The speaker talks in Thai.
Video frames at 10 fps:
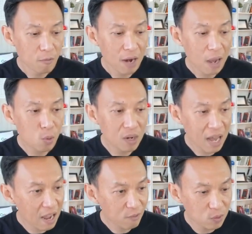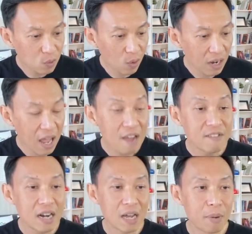เวลาคุณไลฟ์คุณกดไลฟ์
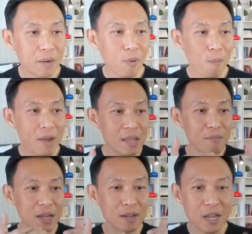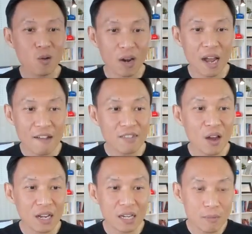ได้เลยเพื่อนผมไม่ไม่ได้กดไลฟ์ตอ
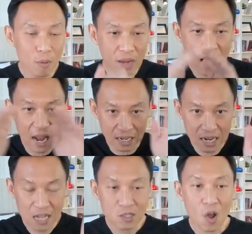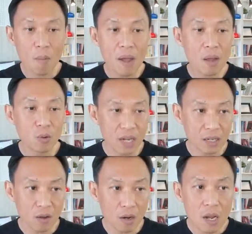นนี้นี่ผมแค่อัดหน้าจอเพื่อให้คุณเห็น
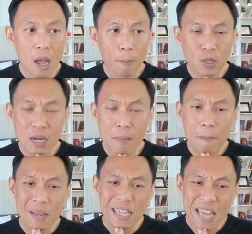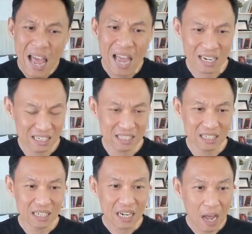ก่อน เพราะฉะนั้นมันไม่ยากเลย
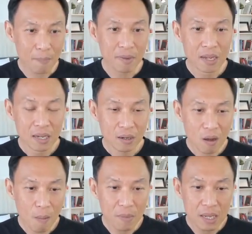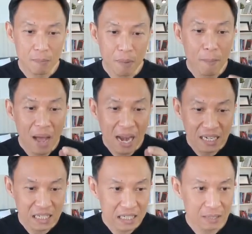นะครับก็มีประมาณ
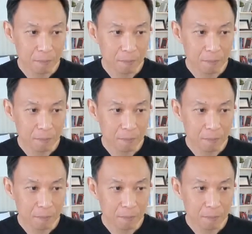นี้